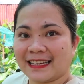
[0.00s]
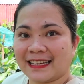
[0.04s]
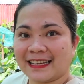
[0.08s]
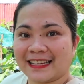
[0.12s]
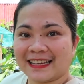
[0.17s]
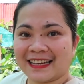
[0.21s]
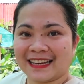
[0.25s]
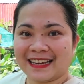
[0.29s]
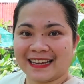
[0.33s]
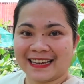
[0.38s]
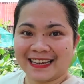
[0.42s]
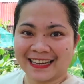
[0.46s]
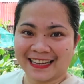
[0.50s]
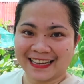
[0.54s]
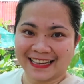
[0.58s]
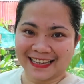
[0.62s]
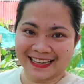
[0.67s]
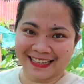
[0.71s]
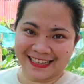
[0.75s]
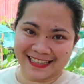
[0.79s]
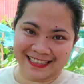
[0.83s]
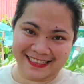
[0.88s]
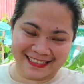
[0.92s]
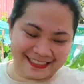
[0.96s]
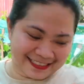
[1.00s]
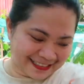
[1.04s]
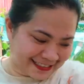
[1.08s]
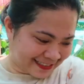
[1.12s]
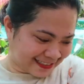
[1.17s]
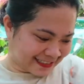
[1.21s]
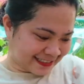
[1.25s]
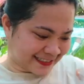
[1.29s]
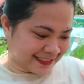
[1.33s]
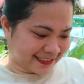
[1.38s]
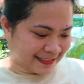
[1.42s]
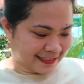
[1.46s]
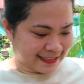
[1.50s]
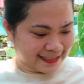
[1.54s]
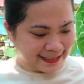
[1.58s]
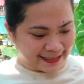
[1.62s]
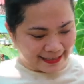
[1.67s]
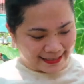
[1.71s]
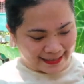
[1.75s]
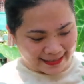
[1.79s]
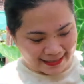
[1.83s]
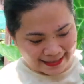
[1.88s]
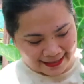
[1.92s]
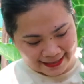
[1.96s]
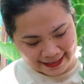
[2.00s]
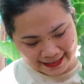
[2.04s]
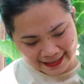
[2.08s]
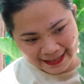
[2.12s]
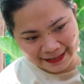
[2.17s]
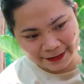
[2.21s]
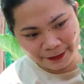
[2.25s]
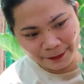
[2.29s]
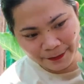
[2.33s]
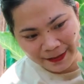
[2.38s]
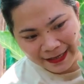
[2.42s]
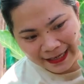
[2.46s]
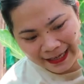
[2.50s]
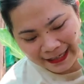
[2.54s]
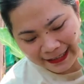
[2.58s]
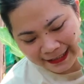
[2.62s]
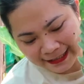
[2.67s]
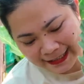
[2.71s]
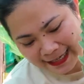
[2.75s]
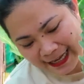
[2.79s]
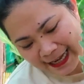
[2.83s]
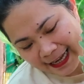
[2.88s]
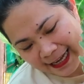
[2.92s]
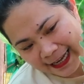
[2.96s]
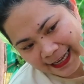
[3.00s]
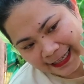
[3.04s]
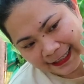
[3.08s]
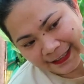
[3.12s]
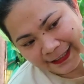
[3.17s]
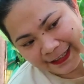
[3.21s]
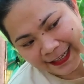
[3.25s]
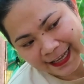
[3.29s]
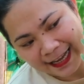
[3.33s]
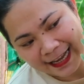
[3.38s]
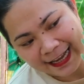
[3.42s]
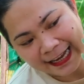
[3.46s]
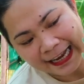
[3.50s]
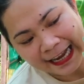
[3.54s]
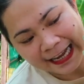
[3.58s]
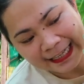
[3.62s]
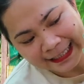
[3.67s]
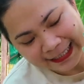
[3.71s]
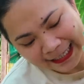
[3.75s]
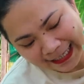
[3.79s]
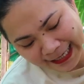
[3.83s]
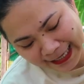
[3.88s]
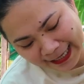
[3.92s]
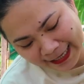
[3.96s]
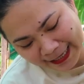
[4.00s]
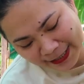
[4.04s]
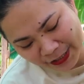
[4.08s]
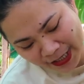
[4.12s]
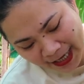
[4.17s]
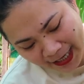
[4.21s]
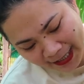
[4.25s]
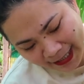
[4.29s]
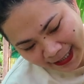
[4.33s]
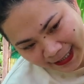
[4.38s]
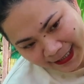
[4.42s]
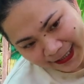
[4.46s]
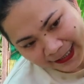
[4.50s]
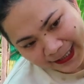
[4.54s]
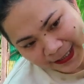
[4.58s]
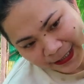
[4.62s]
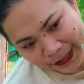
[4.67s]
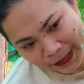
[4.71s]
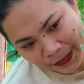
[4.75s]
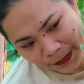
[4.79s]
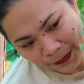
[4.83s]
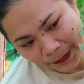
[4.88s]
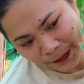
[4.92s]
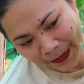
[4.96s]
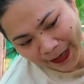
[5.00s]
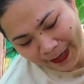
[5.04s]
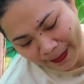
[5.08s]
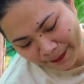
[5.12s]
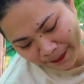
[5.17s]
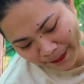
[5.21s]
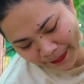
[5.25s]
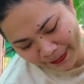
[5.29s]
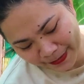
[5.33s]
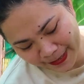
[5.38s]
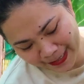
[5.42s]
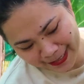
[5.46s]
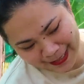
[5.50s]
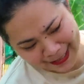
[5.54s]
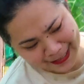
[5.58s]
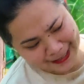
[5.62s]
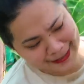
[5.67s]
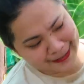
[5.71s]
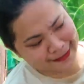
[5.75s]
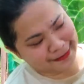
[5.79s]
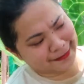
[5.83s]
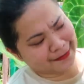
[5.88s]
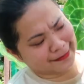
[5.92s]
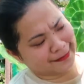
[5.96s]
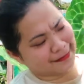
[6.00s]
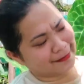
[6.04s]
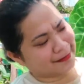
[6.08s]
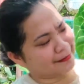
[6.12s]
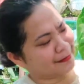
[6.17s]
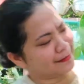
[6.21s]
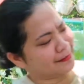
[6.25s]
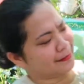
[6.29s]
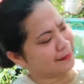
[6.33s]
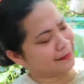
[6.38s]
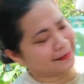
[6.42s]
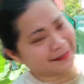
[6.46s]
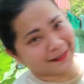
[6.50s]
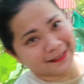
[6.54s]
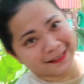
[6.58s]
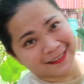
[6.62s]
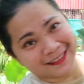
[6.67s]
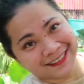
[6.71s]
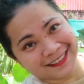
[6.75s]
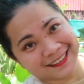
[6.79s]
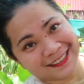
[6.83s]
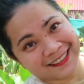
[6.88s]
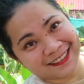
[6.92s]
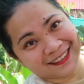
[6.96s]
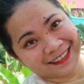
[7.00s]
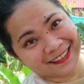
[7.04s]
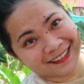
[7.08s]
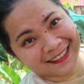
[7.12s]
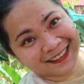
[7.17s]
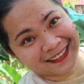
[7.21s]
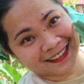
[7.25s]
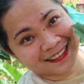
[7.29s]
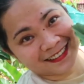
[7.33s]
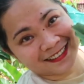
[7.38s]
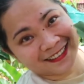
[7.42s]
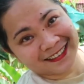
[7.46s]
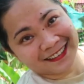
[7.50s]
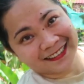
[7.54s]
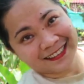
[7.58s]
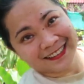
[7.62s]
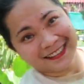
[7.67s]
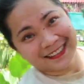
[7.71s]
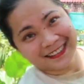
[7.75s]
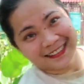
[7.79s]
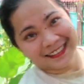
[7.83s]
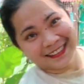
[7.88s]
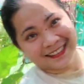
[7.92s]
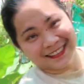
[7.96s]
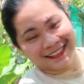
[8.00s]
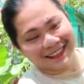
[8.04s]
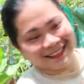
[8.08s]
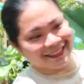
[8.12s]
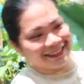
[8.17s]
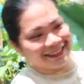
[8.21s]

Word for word: Yan. Ito malaki na. Ito na, ang ating giant na Choco Empress. Ang ganda! Ang